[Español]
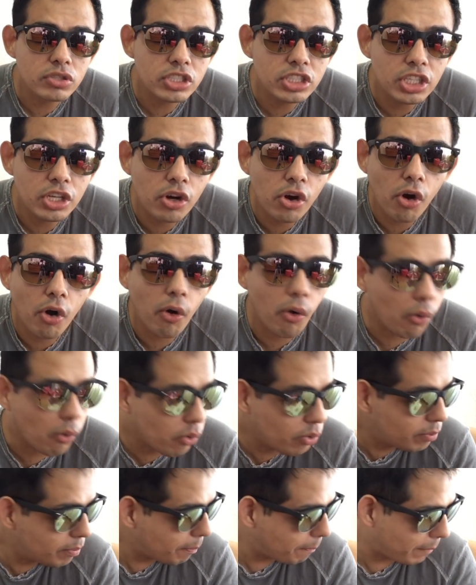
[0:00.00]
llegó
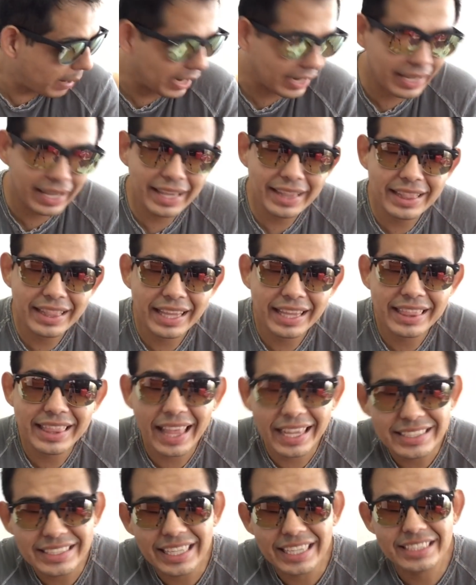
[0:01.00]
un paquete
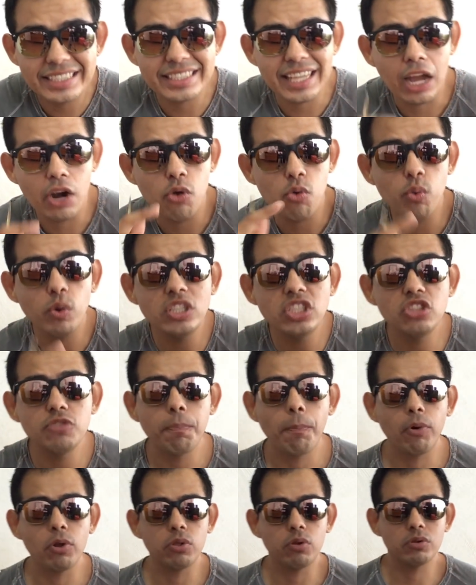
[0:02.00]
desde San
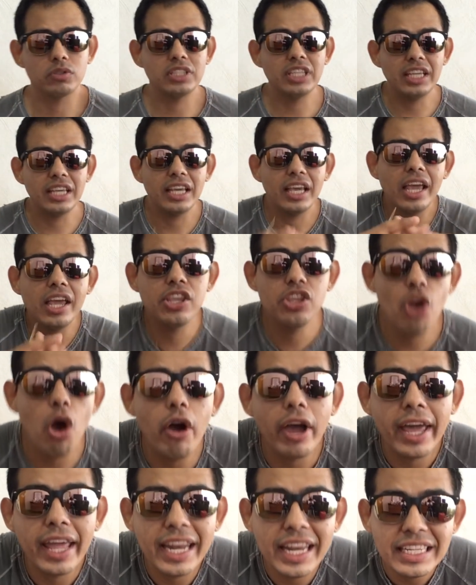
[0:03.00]
Luis Potosí y
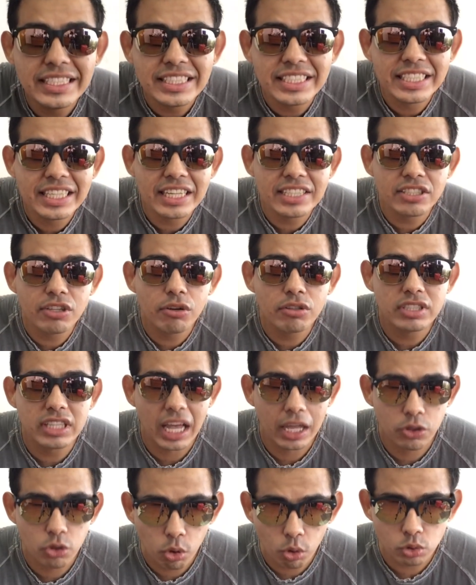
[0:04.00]
yo quería enseñárselos
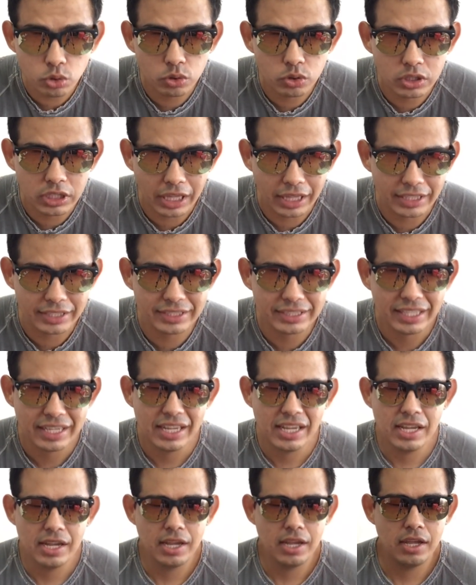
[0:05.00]
a todos ustedes.
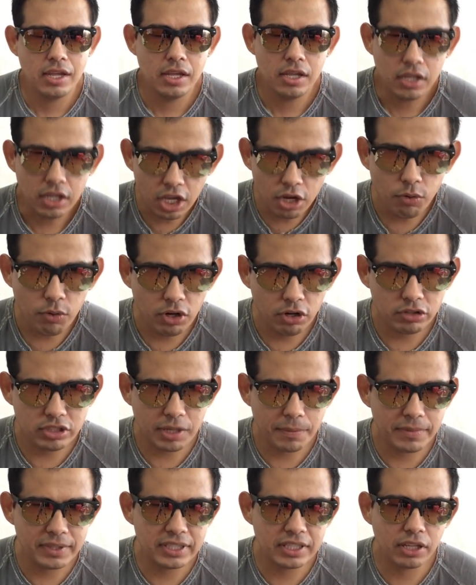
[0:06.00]
Kiwi nos
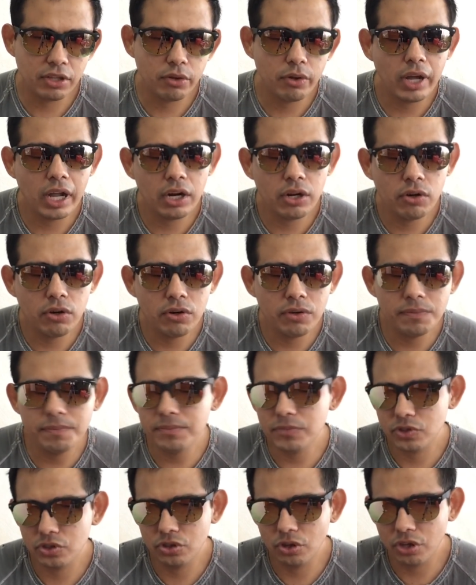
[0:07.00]
ha mandado
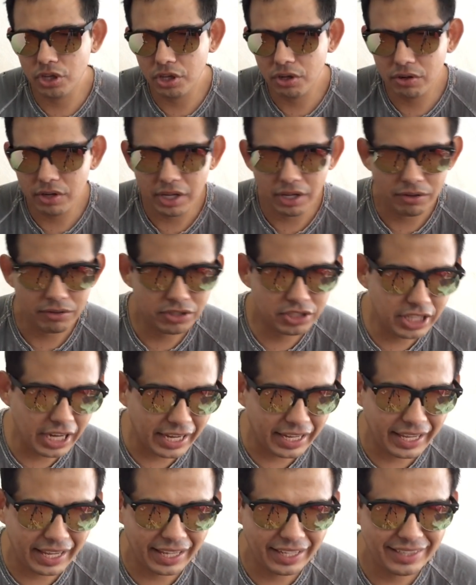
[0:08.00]
algo, yo quiero que lo
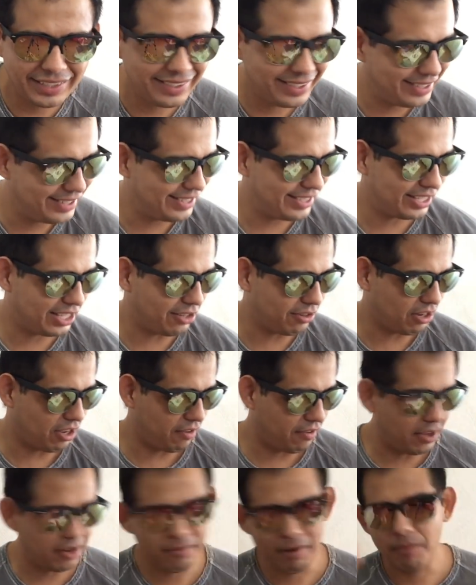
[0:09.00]
chequen quiero
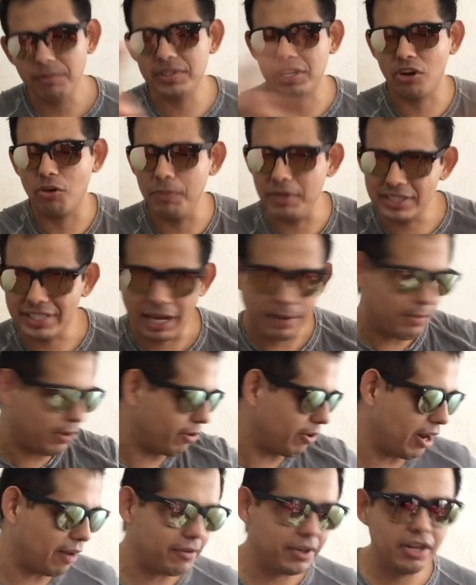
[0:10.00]
que vean. Vamos a comenzar
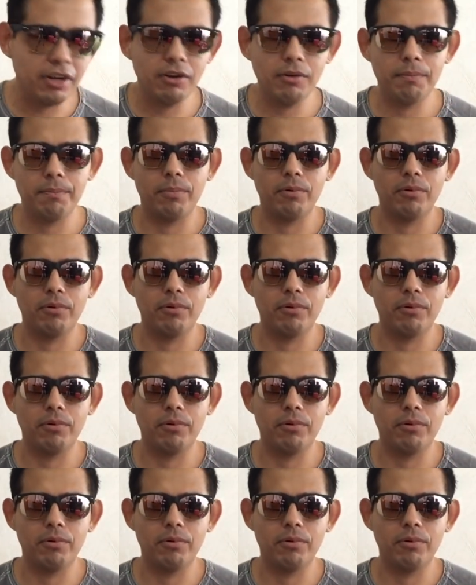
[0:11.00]
mejor a abrirlo